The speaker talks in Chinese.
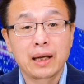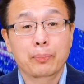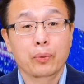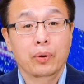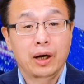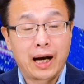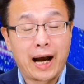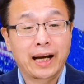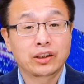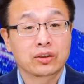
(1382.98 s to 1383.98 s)
部
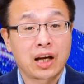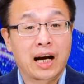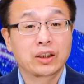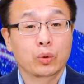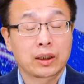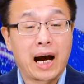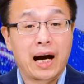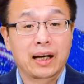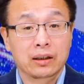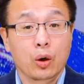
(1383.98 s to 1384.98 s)
还是藏有着大
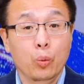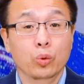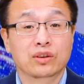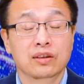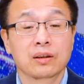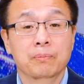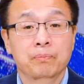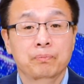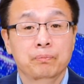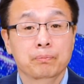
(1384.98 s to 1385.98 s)
量的物资。
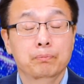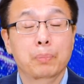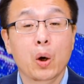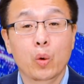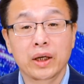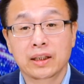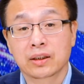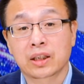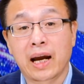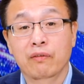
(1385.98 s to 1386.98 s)
包括已经
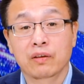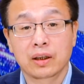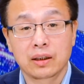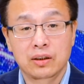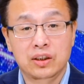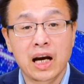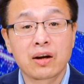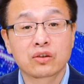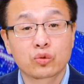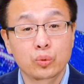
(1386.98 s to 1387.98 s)
拆封的
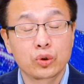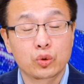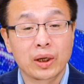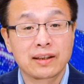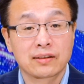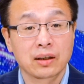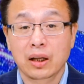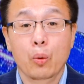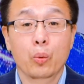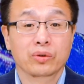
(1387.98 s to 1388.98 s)
江苏捐赠
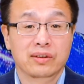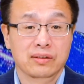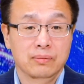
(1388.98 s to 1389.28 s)
的物资，